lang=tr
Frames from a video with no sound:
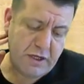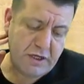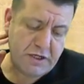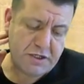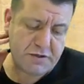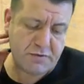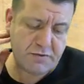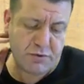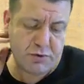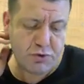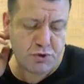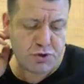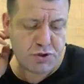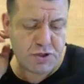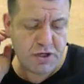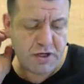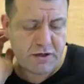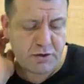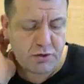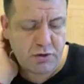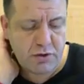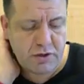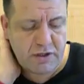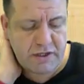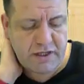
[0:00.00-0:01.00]
Şimdi 3
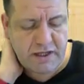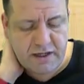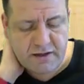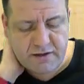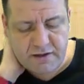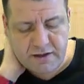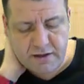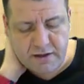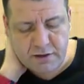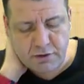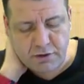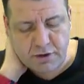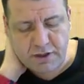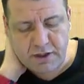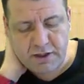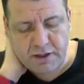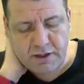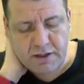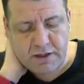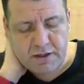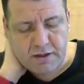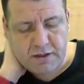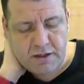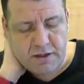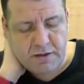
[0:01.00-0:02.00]
tane kök geldiğine göre
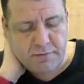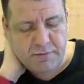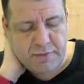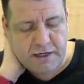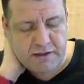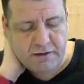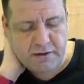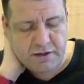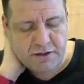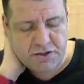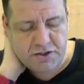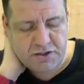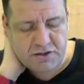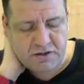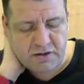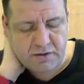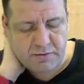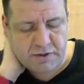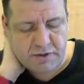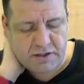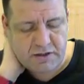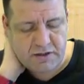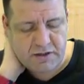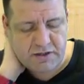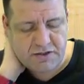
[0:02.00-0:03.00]
e, ben haşı
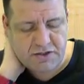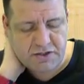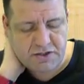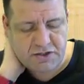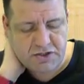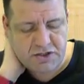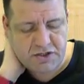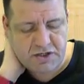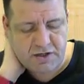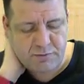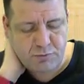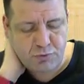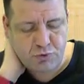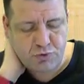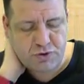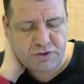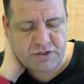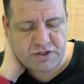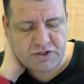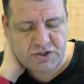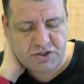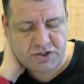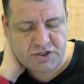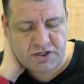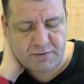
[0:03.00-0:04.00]
tabii ki ne seçeceğim? 3
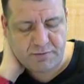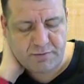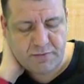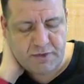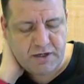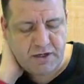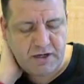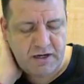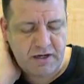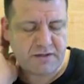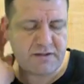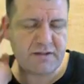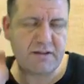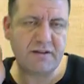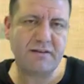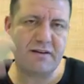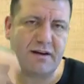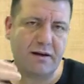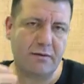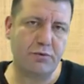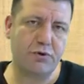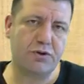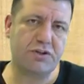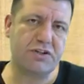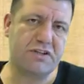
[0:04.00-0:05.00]
seçeceğim. Aslında
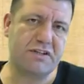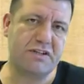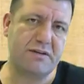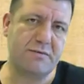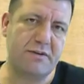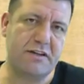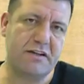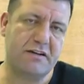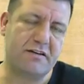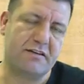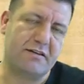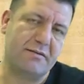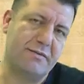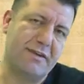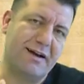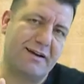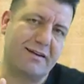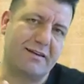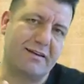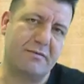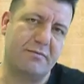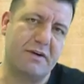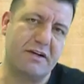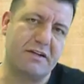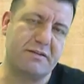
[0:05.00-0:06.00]
tablo çizebilirdim
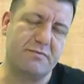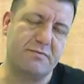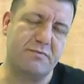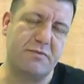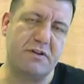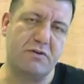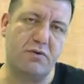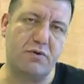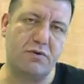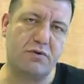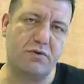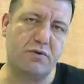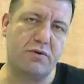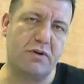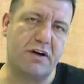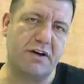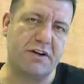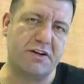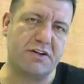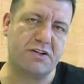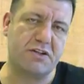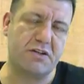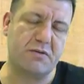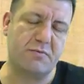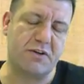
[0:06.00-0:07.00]
nereden max olduğunu
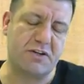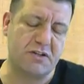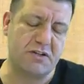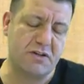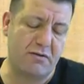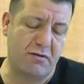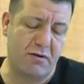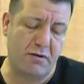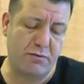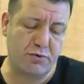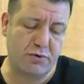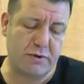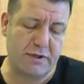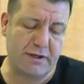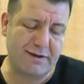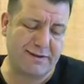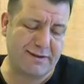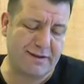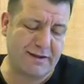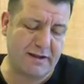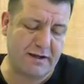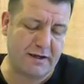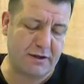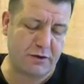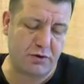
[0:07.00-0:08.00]
araştırmak için ama burada
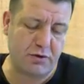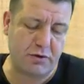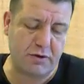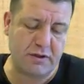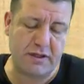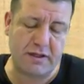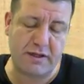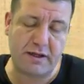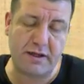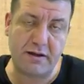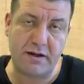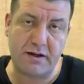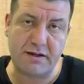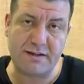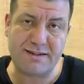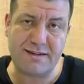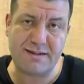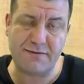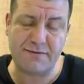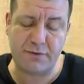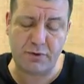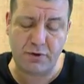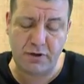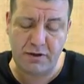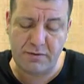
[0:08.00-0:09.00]
gerek yok. Neden? H
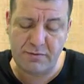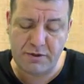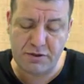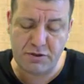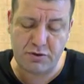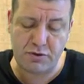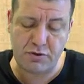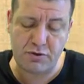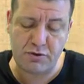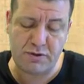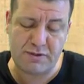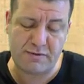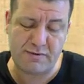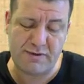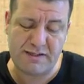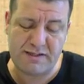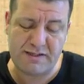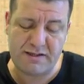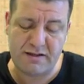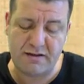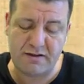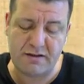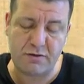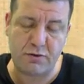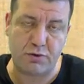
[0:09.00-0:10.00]
sıfır olamaz çünkü o zaman
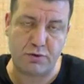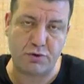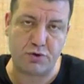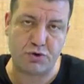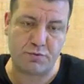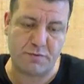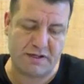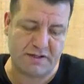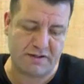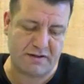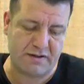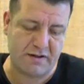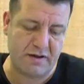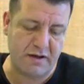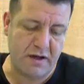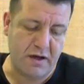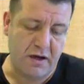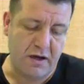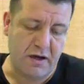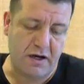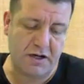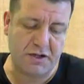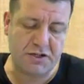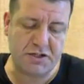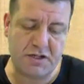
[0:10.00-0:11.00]
silindir oluşmazdı.
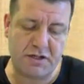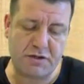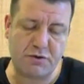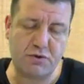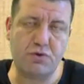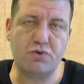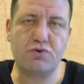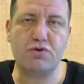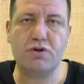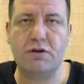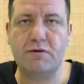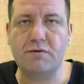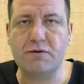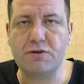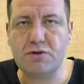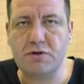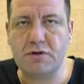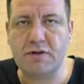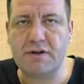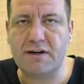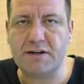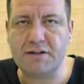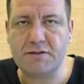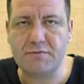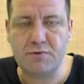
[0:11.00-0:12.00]
H eksi 3 olamaz
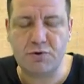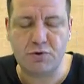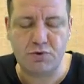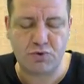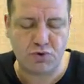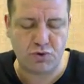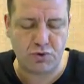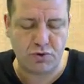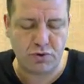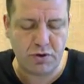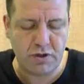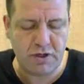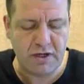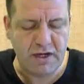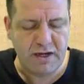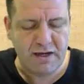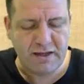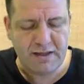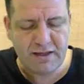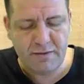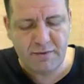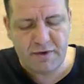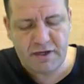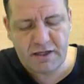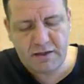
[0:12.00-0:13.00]
çünkü H bir uzunluk.
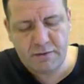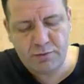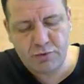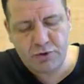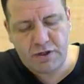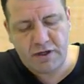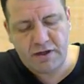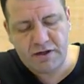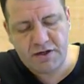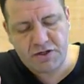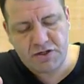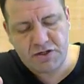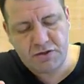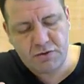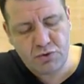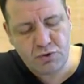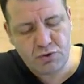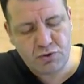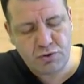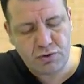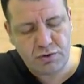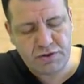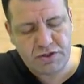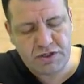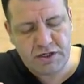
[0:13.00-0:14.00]
Demek ki buradan H'ın
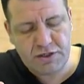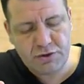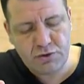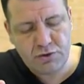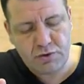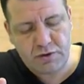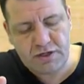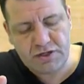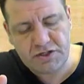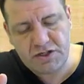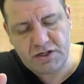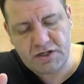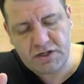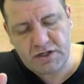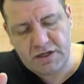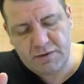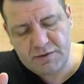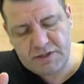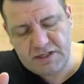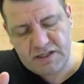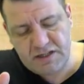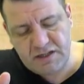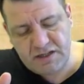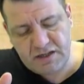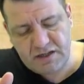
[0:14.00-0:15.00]
3 olacağı çok açık. E
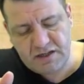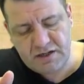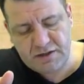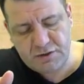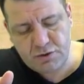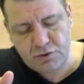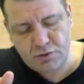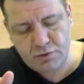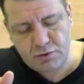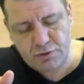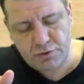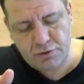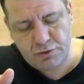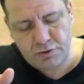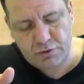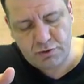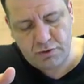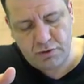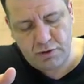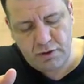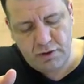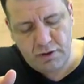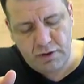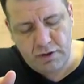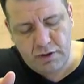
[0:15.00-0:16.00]
bize de 2 H
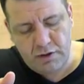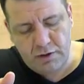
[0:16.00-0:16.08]
soruluyordu.